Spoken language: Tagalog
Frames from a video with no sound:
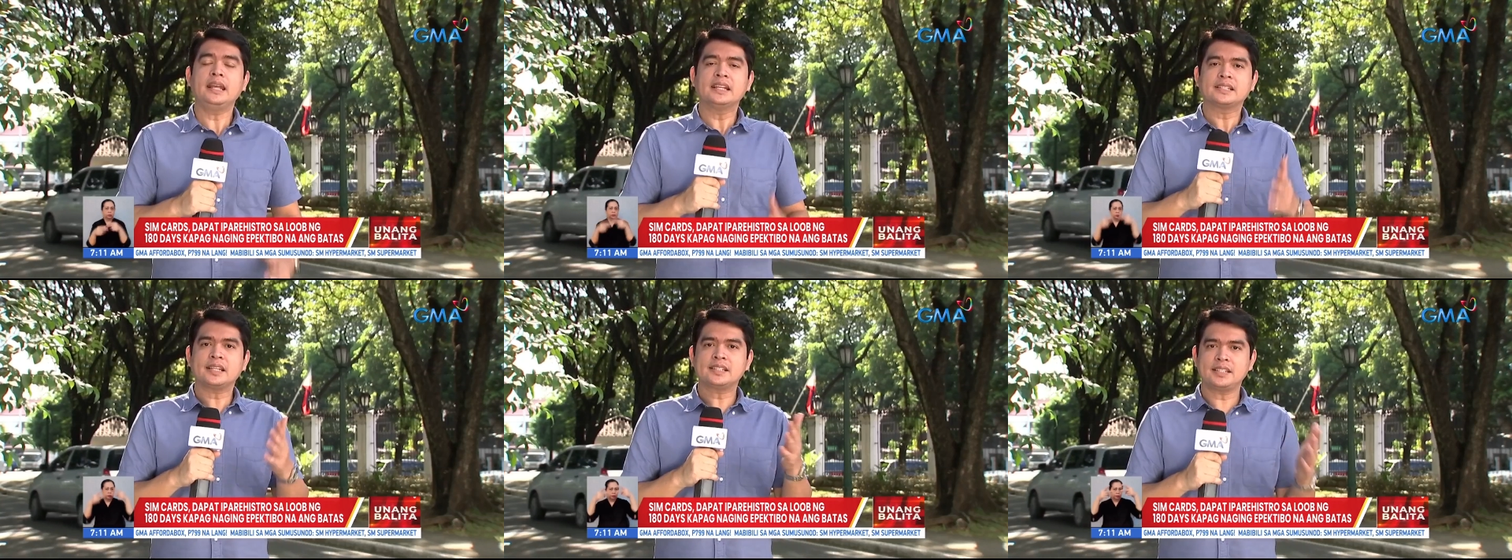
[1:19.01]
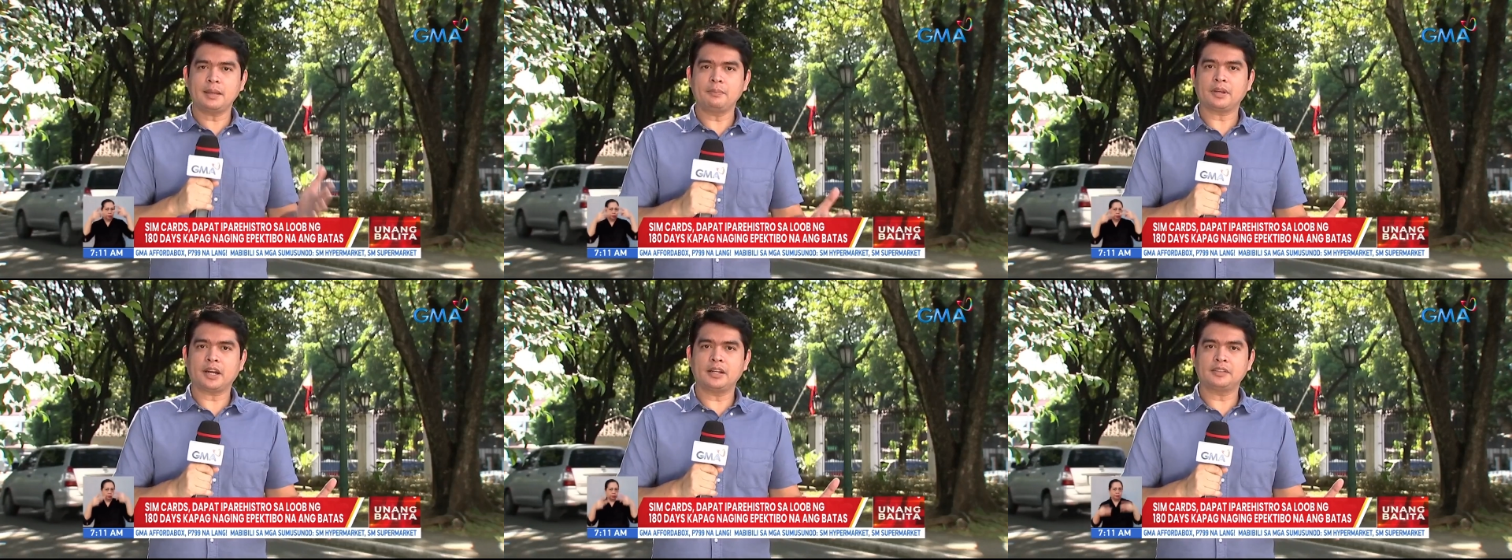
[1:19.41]
Sa
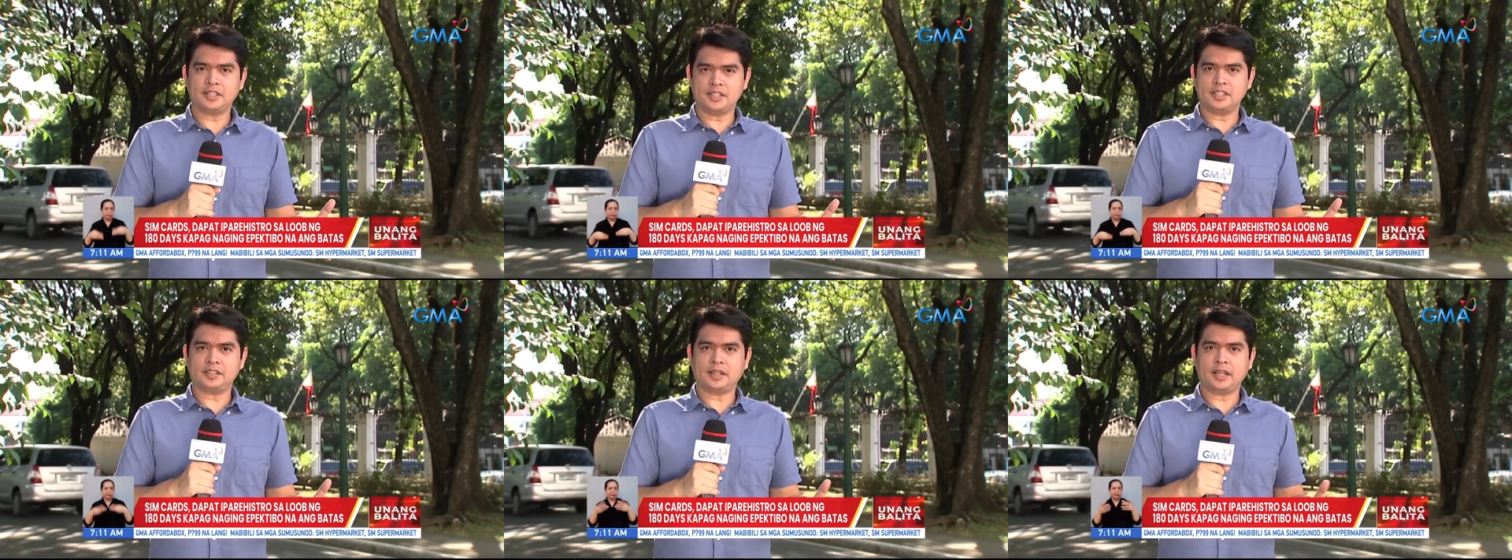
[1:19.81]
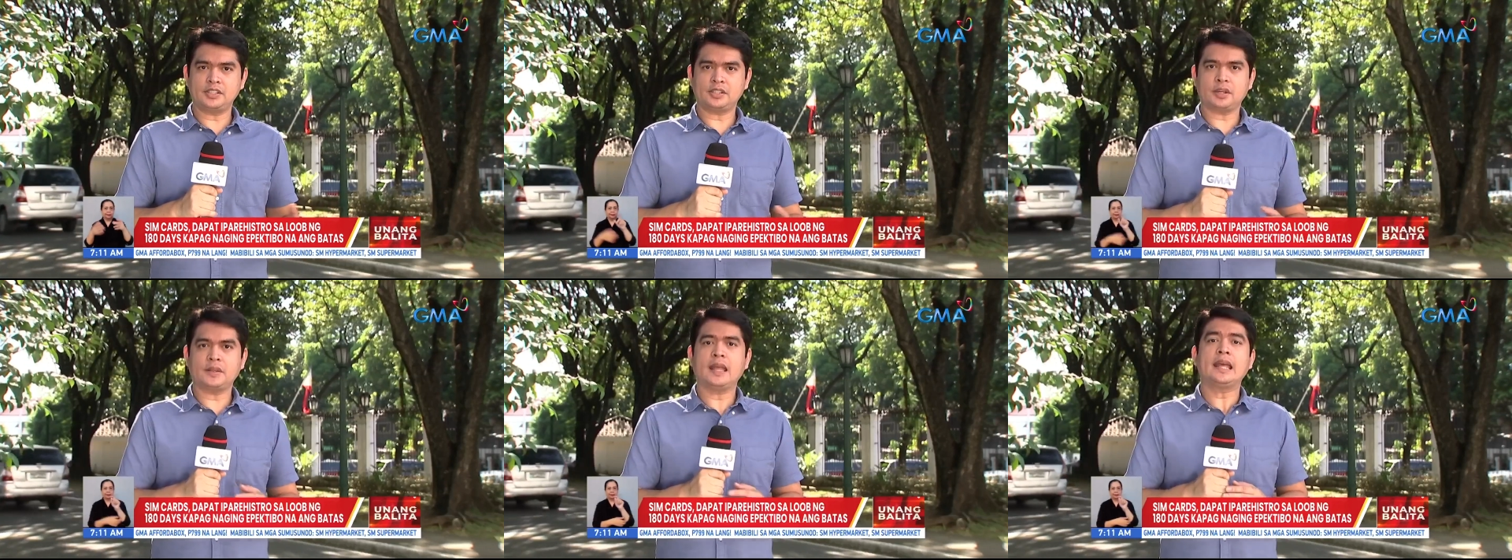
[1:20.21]
SIM card
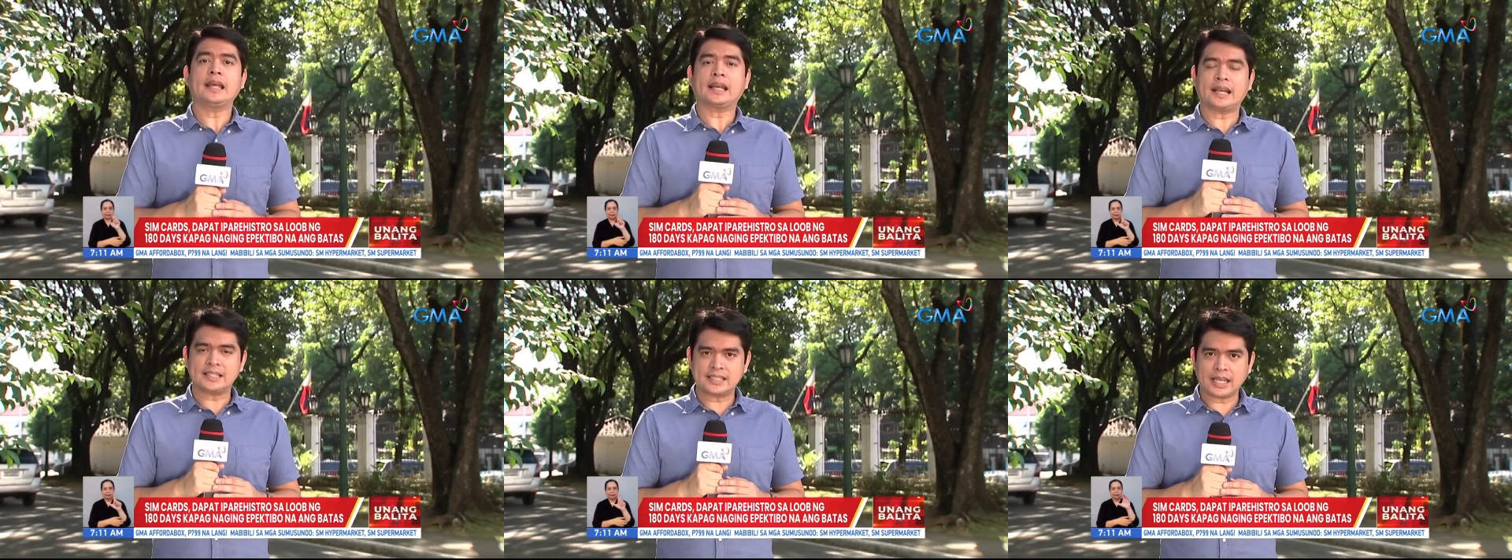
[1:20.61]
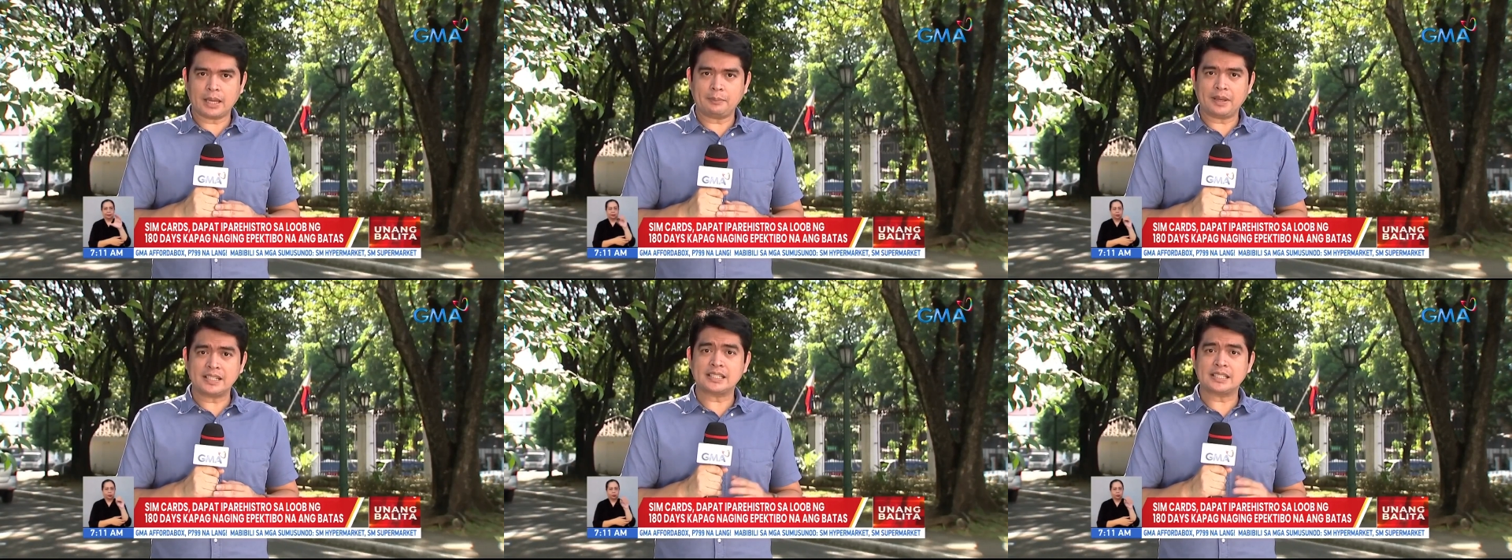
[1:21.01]
registration, kasama